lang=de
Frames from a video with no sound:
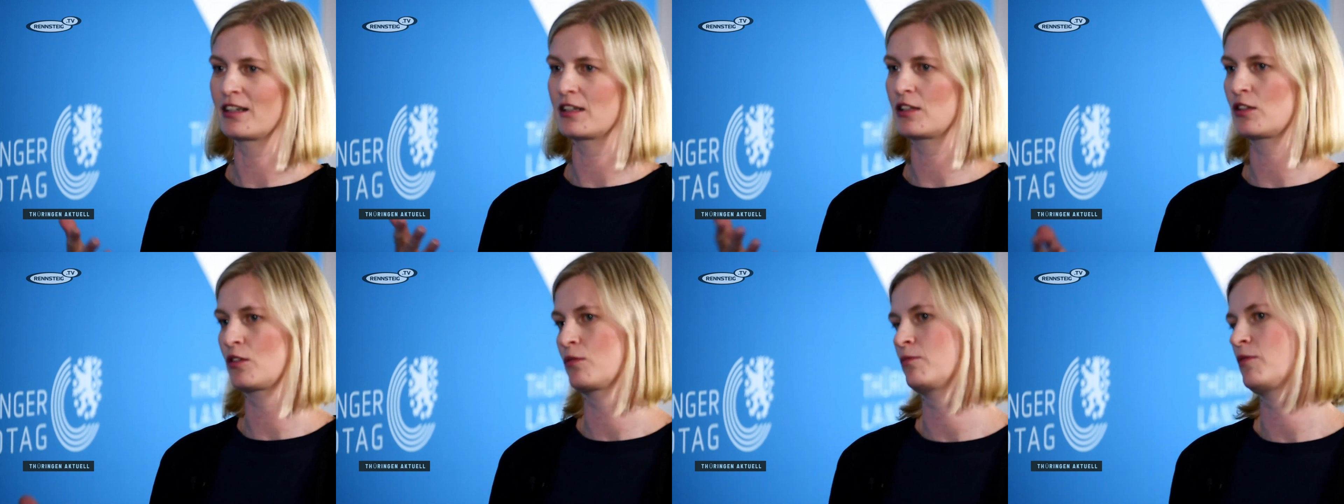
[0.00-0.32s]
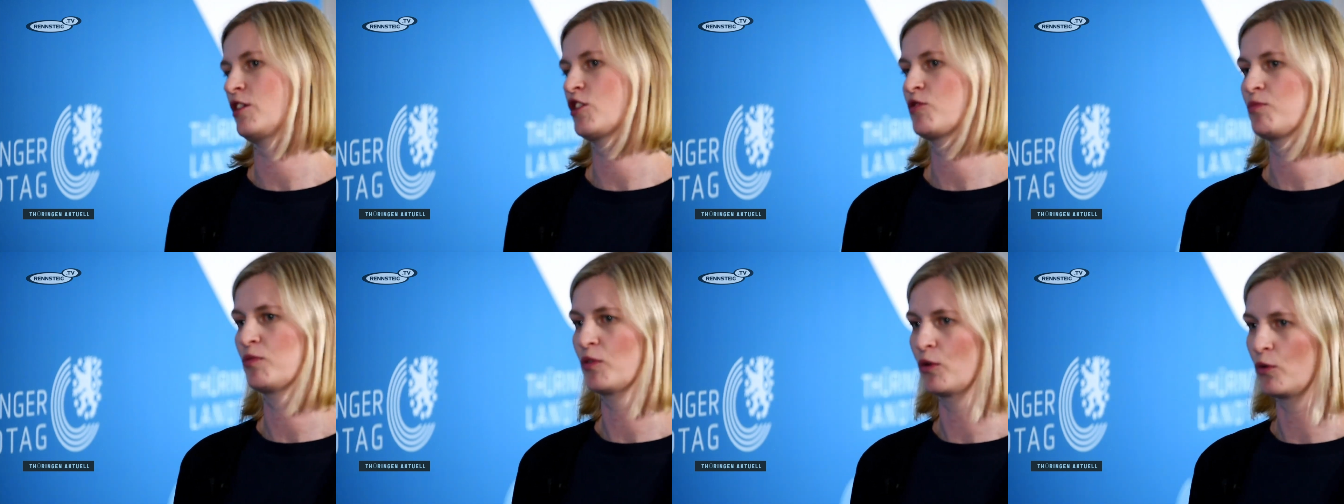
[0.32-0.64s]
dass zum
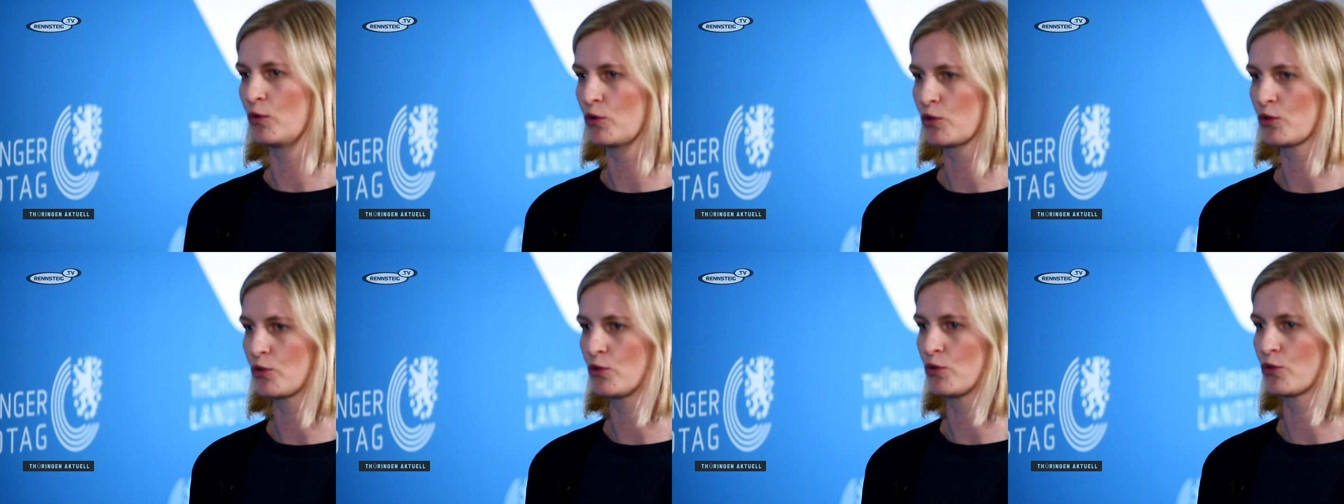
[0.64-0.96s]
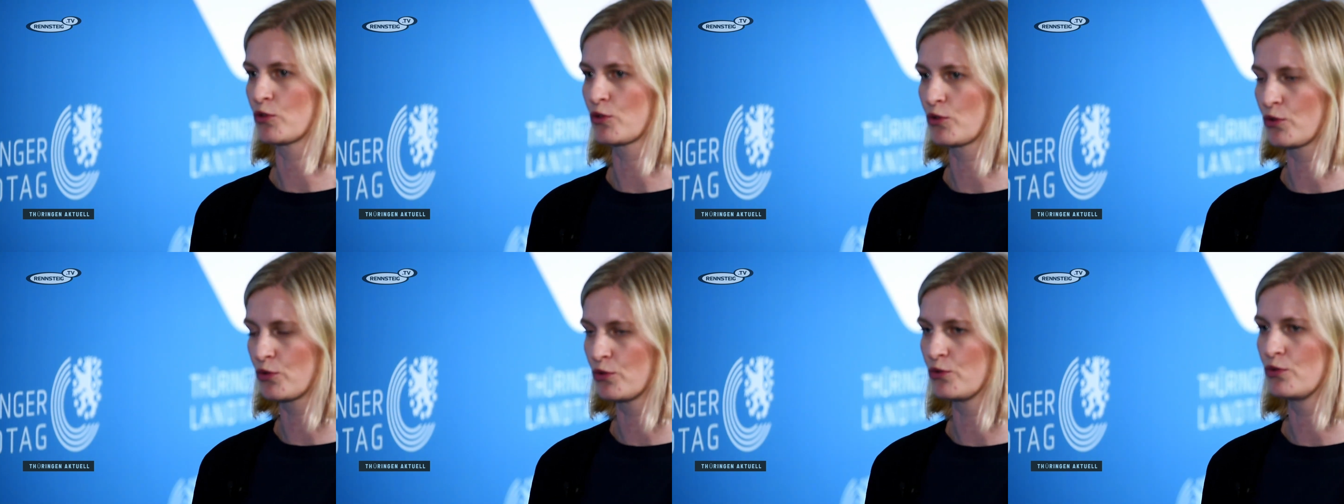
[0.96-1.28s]
Beispiel
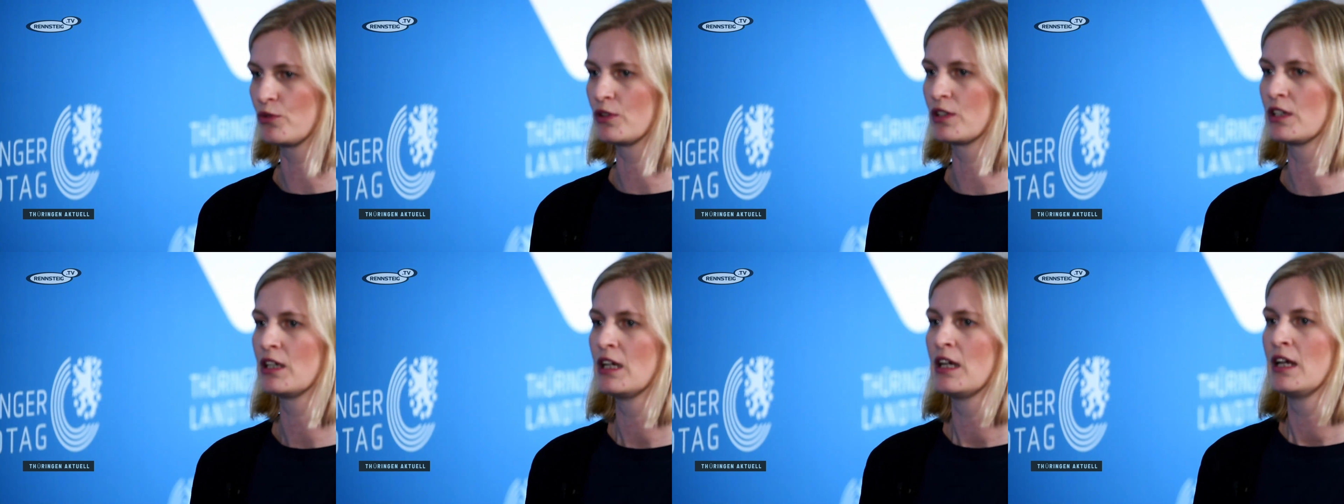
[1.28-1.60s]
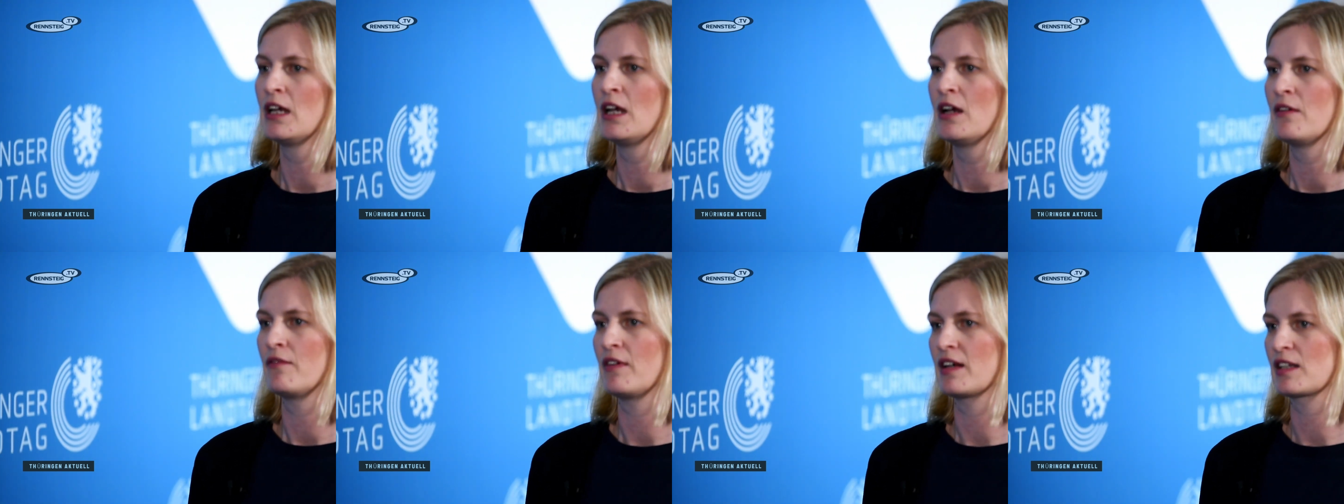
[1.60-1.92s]
Rot-Rot-Grün
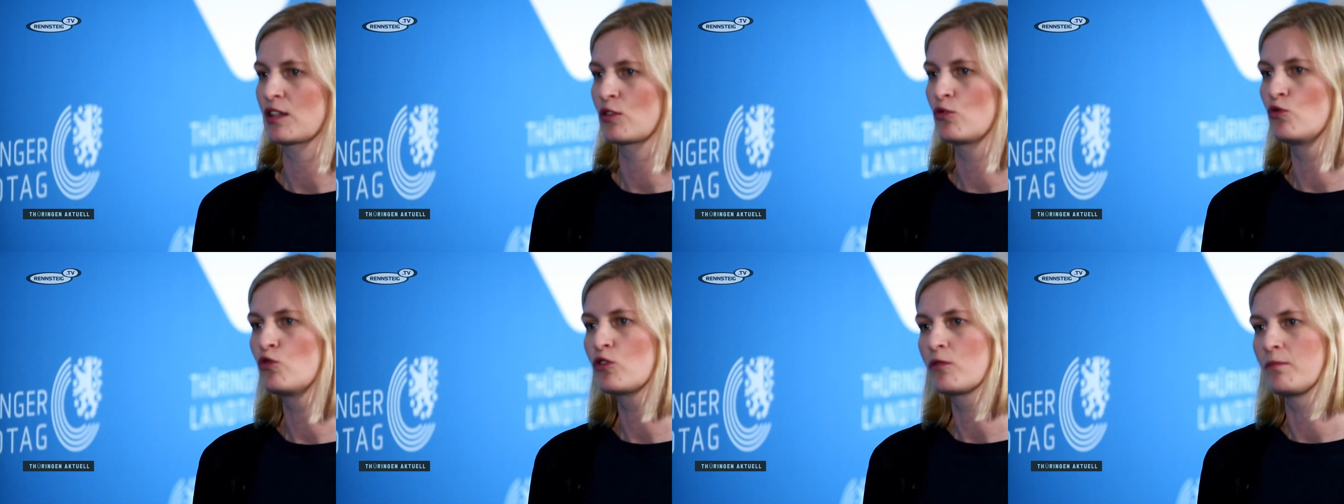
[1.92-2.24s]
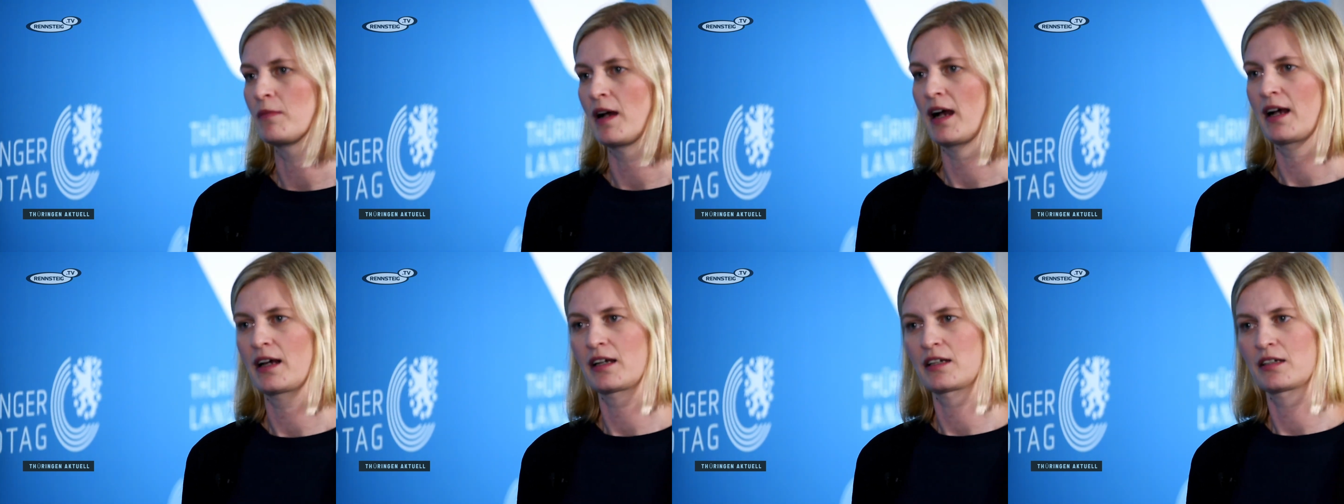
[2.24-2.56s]
was
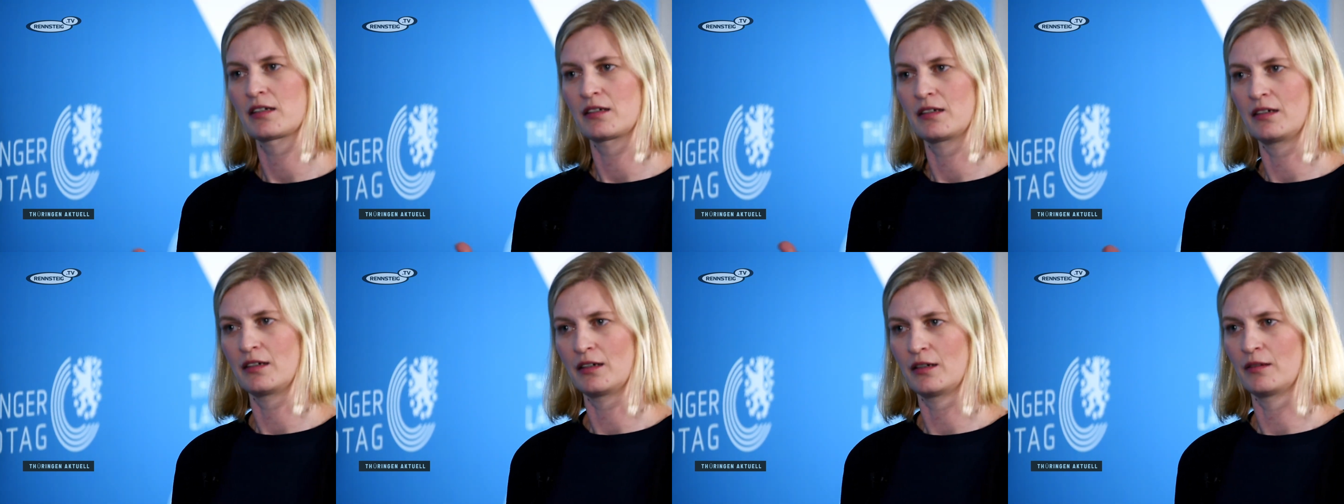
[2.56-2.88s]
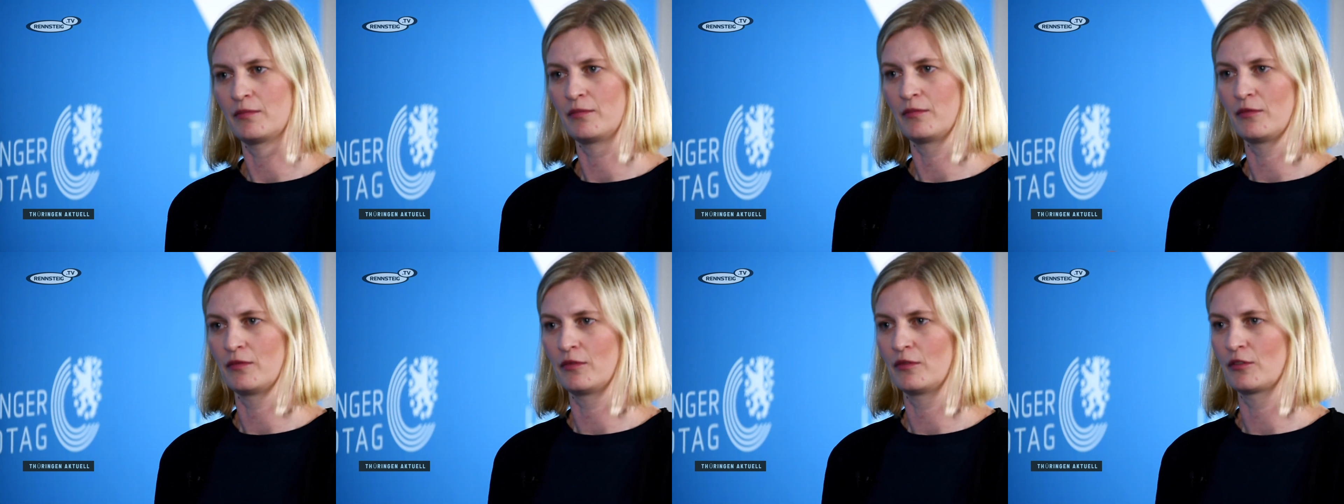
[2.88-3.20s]
gut macht
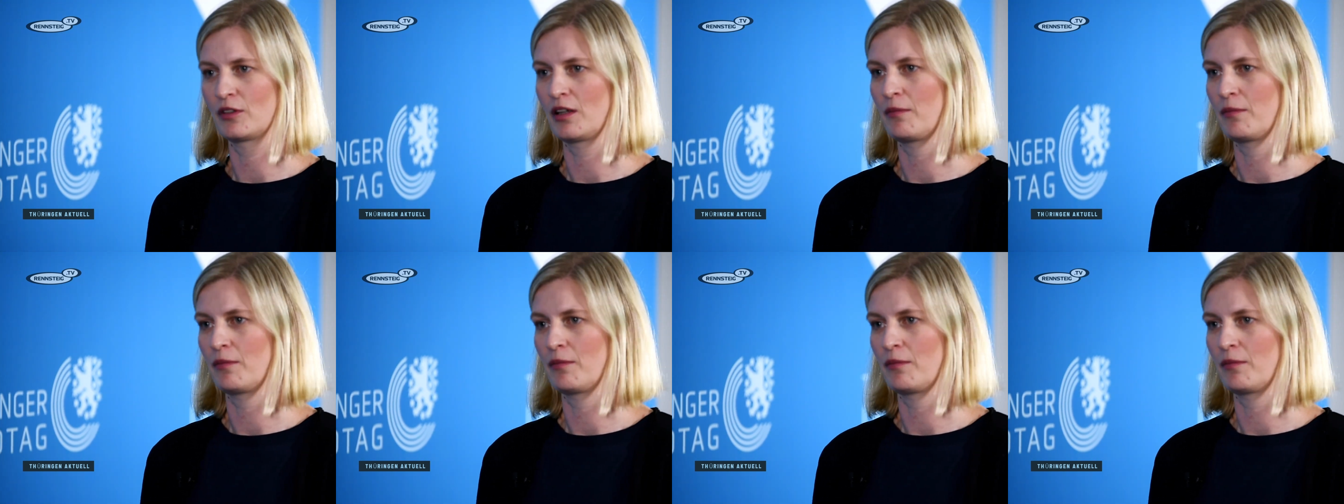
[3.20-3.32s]
ähm,